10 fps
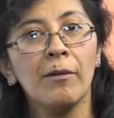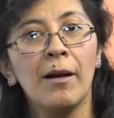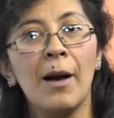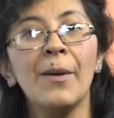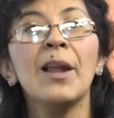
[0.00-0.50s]

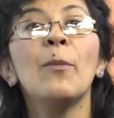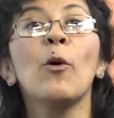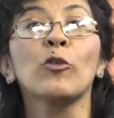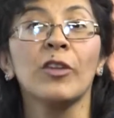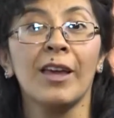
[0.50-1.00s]
a ver el
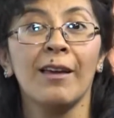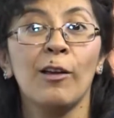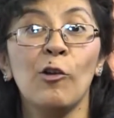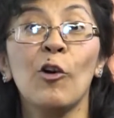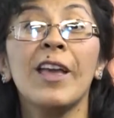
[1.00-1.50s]
bosque,
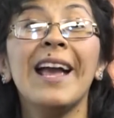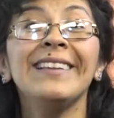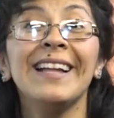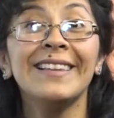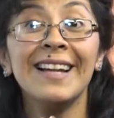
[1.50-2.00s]
lo que hay
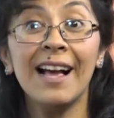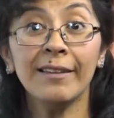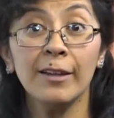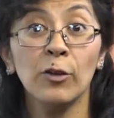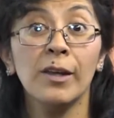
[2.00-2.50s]

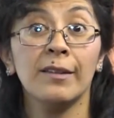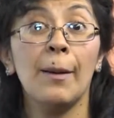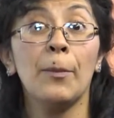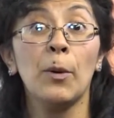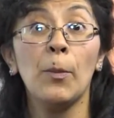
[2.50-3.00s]
detrás de todas estas
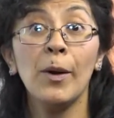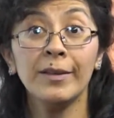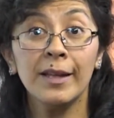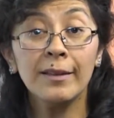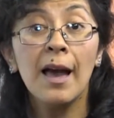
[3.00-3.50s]

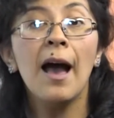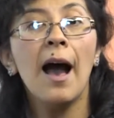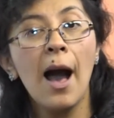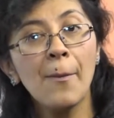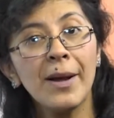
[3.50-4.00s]
propuestas
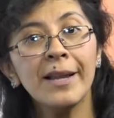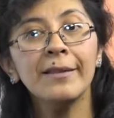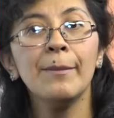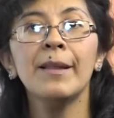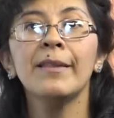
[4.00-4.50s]

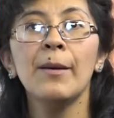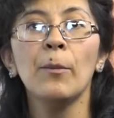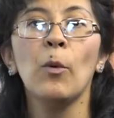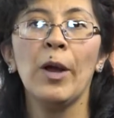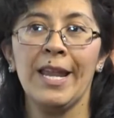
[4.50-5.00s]
aparentemente
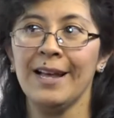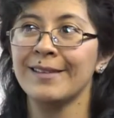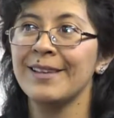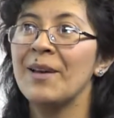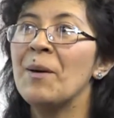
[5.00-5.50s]
buenas.